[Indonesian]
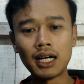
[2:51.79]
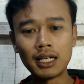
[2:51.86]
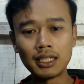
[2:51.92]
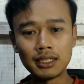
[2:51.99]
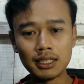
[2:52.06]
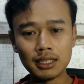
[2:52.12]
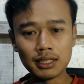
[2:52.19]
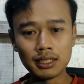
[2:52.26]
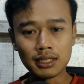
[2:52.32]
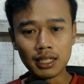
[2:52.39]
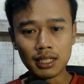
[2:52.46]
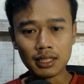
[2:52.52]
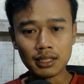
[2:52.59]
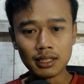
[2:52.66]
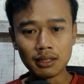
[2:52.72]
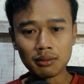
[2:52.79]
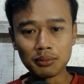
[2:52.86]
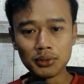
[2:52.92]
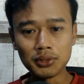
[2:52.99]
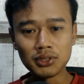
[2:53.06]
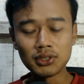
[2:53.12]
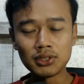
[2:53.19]
ada di tangan
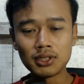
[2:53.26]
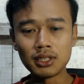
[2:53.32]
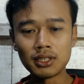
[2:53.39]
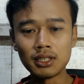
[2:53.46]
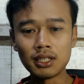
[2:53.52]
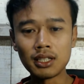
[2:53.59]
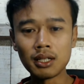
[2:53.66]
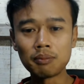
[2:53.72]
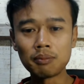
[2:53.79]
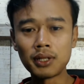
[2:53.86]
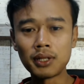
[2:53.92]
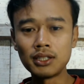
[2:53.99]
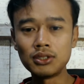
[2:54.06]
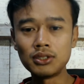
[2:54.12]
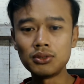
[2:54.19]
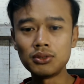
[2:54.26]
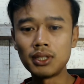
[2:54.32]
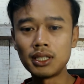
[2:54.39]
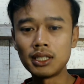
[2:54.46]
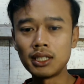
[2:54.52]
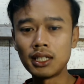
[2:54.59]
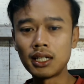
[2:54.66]
kampus ketika
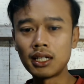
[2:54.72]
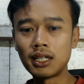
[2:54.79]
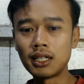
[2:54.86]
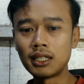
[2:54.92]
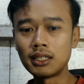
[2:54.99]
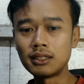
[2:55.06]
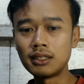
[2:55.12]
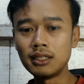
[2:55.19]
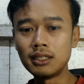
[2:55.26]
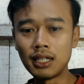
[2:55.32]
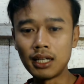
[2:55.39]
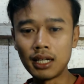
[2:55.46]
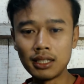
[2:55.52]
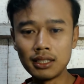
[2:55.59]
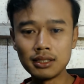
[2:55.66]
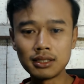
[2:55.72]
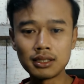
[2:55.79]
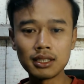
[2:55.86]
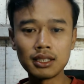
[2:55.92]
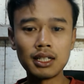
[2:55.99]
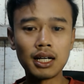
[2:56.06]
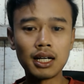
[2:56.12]
pengajuannya tidak
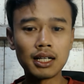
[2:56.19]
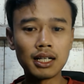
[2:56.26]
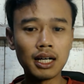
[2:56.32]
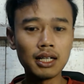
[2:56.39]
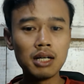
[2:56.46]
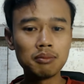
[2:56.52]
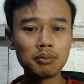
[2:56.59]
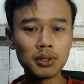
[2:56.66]
disegerakan,